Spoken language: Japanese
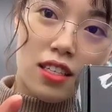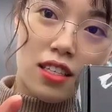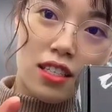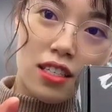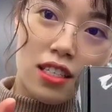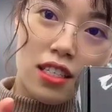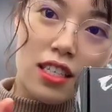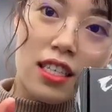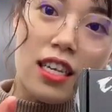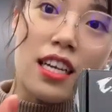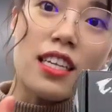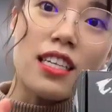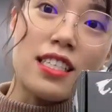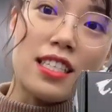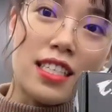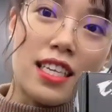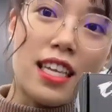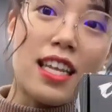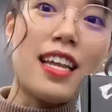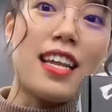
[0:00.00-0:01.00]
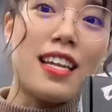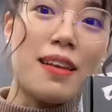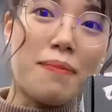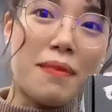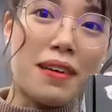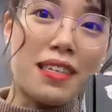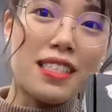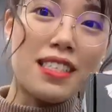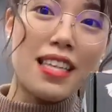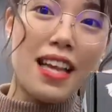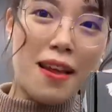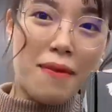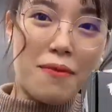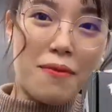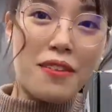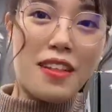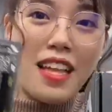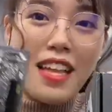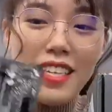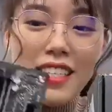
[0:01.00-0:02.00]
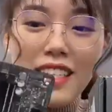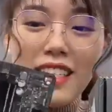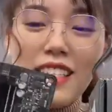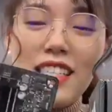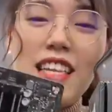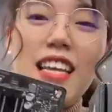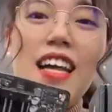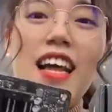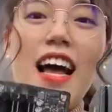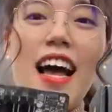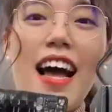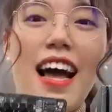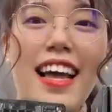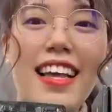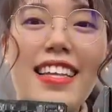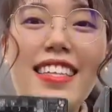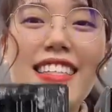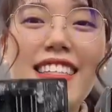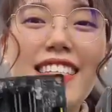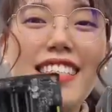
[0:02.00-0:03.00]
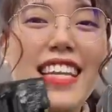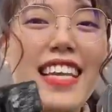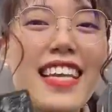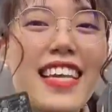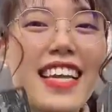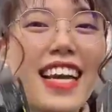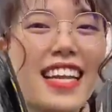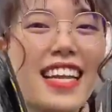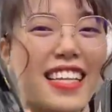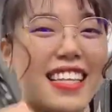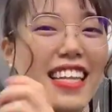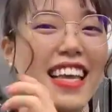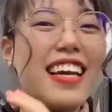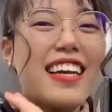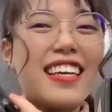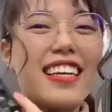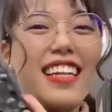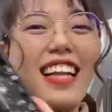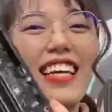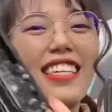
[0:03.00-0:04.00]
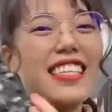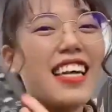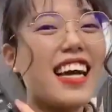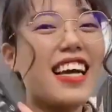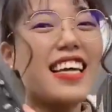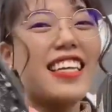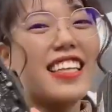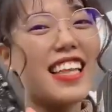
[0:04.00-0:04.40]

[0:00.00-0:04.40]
しっかりつけられますタイプですはい、ぜひ買ってください